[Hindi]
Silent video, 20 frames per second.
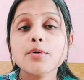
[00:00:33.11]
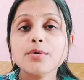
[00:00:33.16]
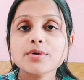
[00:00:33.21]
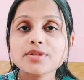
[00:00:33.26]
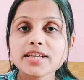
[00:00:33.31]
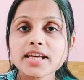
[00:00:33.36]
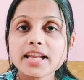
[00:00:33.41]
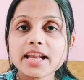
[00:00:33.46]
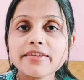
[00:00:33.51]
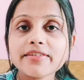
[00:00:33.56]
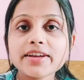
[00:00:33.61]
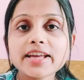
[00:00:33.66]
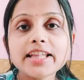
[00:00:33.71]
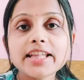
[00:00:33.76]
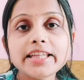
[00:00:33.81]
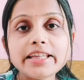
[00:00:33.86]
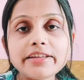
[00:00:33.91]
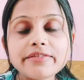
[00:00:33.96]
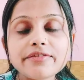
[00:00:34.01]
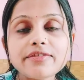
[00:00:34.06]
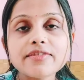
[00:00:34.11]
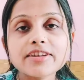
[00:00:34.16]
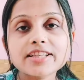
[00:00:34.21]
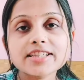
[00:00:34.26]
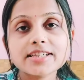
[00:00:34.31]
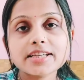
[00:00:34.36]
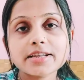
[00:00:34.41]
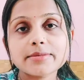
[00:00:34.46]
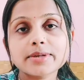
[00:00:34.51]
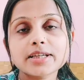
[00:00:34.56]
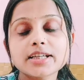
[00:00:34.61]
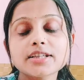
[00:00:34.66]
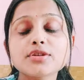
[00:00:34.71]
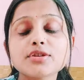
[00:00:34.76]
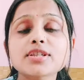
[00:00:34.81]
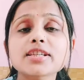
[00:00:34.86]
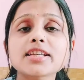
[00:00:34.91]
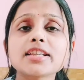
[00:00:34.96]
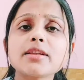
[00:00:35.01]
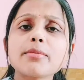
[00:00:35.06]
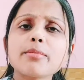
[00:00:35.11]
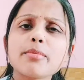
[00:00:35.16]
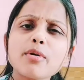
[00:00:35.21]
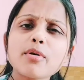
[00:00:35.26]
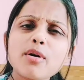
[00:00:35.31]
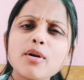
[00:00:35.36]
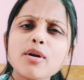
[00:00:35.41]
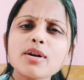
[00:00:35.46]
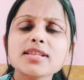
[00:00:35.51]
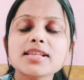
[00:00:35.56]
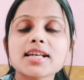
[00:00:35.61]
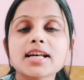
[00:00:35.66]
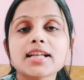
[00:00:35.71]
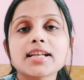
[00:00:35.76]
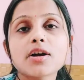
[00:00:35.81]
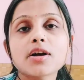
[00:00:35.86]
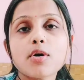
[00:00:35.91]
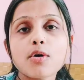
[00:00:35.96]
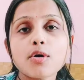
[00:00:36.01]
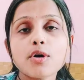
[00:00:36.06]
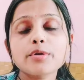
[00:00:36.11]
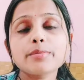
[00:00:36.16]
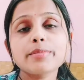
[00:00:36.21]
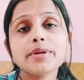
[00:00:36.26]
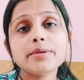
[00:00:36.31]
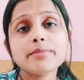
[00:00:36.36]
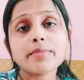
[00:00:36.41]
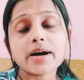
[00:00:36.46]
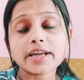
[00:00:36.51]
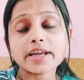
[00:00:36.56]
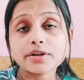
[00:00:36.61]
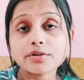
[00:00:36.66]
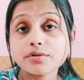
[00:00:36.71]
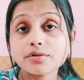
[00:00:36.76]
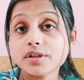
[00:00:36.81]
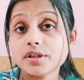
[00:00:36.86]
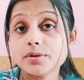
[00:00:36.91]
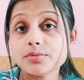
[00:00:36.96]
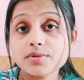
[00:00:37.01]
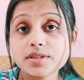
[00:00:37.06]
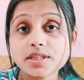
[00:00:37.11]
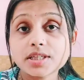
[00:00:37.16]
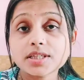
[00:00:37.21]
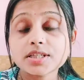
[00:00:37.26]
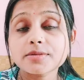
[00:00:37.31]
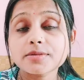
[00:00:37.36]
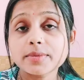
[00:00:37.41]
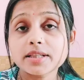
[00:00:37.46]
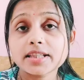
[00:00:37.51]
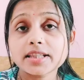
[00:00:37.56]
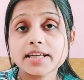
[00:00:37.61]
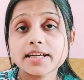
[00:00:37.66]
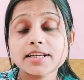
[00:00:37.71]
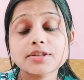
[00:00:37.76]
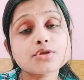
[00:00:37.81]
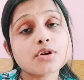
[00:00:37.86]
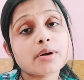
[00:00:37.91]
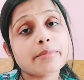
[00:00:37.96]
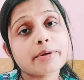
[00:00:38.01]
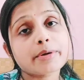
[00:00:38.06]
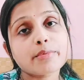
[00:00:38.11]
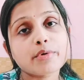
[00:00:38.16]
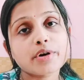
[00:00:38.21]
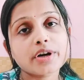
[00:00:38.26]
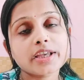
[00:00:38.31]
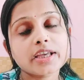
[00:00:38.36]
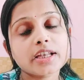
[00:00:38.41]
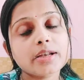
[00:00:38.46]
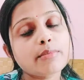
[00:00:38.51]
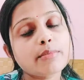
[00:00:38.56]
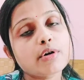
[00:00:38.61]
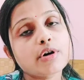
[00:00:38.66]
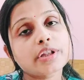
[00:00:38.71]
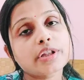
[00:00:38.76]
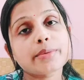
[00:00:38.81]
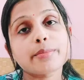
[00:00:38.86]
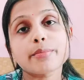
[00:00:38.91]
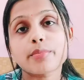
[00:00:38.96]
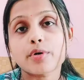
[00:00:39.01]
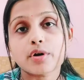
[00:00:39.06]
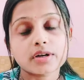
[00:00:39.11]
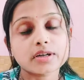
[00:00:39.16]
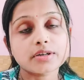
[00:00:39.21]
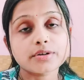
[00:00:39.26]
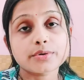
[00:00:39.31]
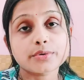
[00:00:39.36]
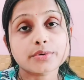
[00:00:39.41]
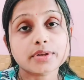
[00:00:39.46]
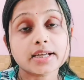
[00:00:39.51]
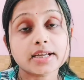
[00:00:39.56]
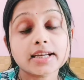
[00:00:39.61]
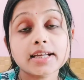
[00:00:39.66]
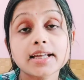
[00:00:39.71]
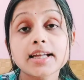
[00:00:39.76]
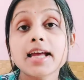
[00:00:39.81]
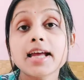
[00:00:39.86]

उसके अलावा ये लीफी वेजिटेबल है तो इसके अंदर बहुत सारे और भी माइक्रो न्यूट्रिएंट्स मिलते हैं जो आपकी बॉडी के लिए बहुत इंपॉर्टेंट होते हैं